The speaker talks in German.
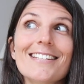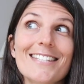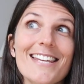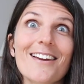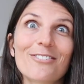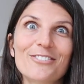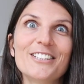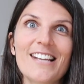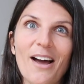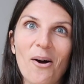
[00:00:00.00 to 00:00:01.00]
sehr
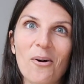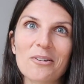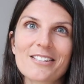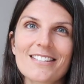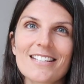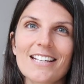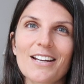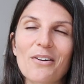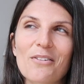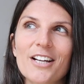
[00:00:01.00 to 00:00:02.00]
viel aus.
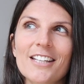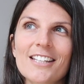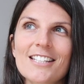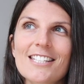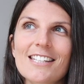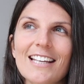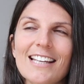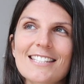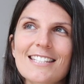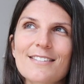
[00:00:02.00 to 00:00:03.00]
Und
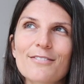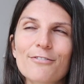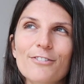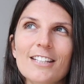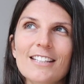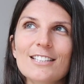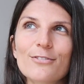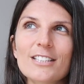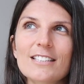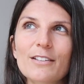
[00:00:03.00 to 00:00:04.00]
es ist, finde
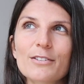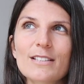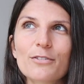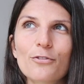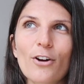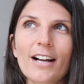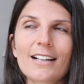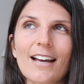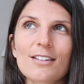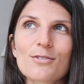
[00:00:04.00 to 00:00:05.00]
ich, wichtig, sich vorher
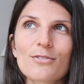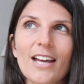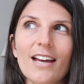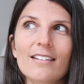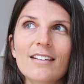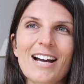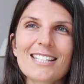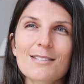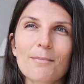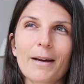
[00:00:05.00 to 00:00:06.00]
klar zu werden,
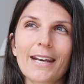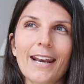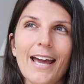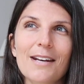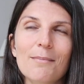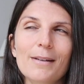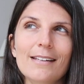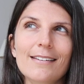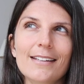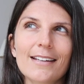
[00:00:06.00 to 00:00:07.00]
was man an einem
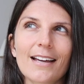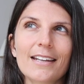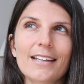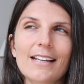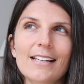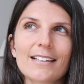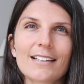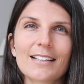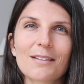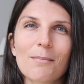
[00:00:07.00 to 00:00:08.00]
Lehrer, an einer
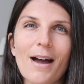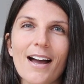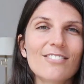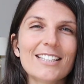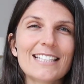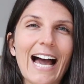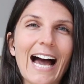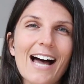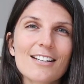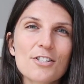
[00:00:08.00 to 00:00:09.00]
Lehrerin mag, welche
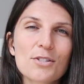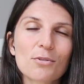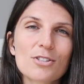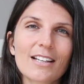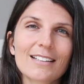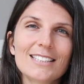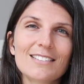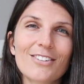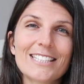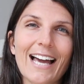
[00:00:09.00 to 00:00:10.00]
Art zu
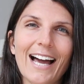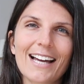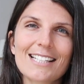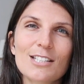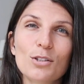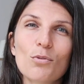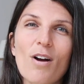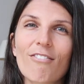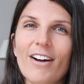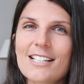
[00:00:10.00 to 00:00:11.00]
unterrichten, welche Art
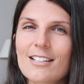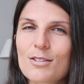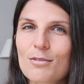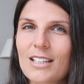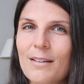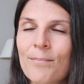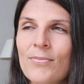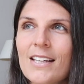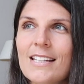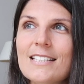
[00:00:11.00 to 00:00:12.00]
Yoga weiterzugeben,
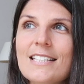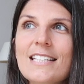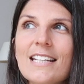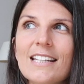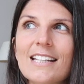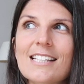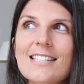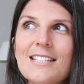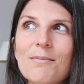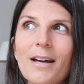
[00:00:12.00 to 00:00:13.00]
diejenige
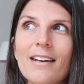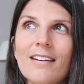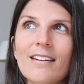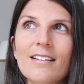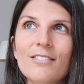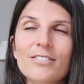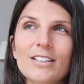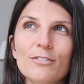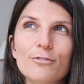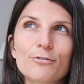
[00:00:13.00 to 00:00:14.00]
ist, die man
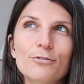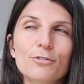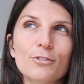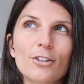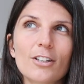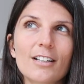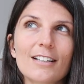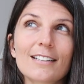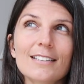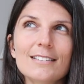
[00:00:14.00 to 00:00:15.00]
irgendwie
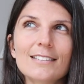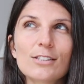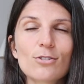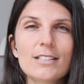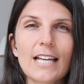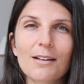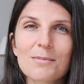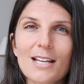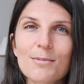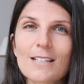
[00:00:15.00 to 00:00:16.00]
für richtig hält oder die einem
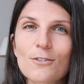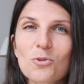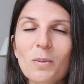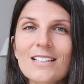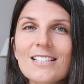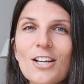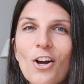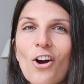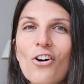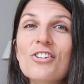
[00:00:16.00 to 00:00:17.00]
selbst entspricht.
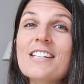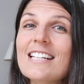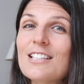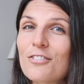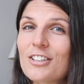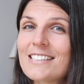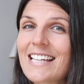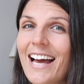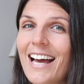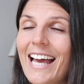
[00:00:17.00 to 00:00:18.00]
Und ich würde
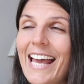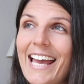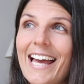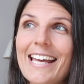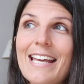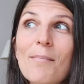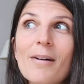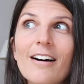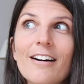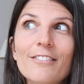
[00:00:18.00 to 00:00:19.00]
daher
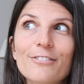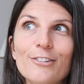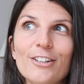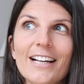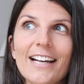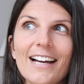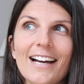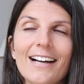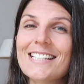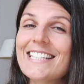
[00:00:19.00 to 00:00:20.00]
immer
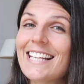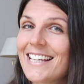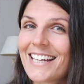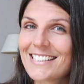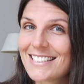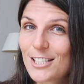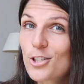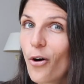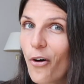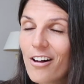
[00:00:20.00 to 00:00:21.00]
vorher die Lehrer, die ich
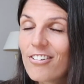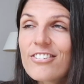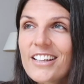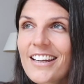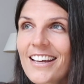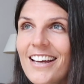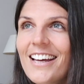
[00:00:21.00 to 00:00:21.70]
toll finde,